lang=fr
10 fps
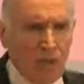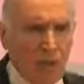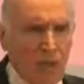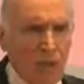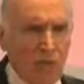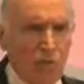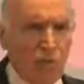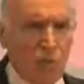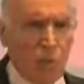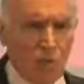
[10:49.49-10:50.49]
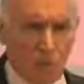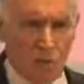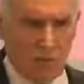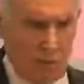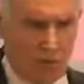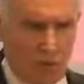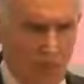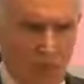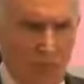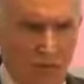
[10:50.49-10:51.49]
où il y a les discours comme je l'ai
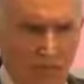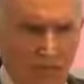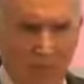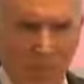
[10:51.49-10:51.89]
dit ce matin,